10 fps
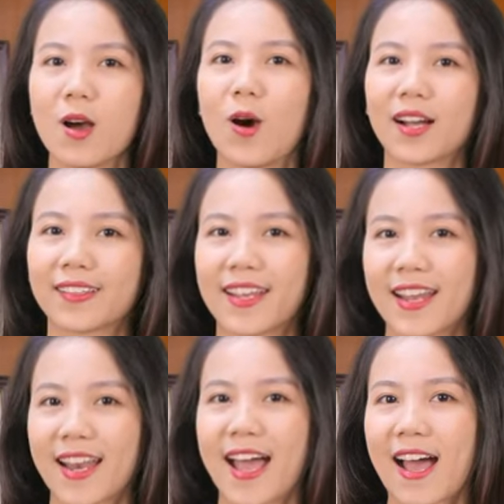hoặc để
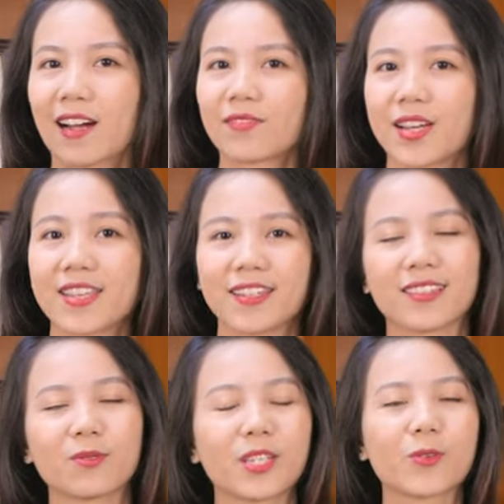đặt hàng và nhận những
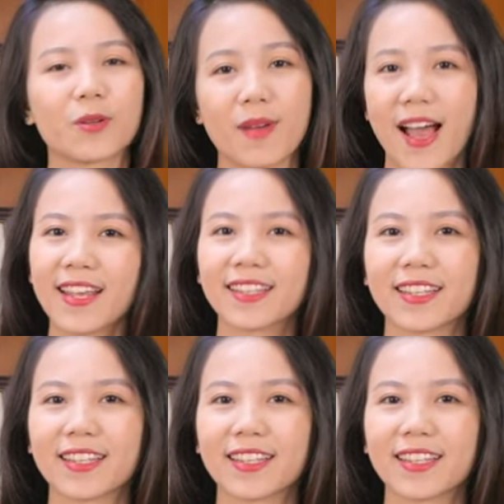thông tin khuyến mãi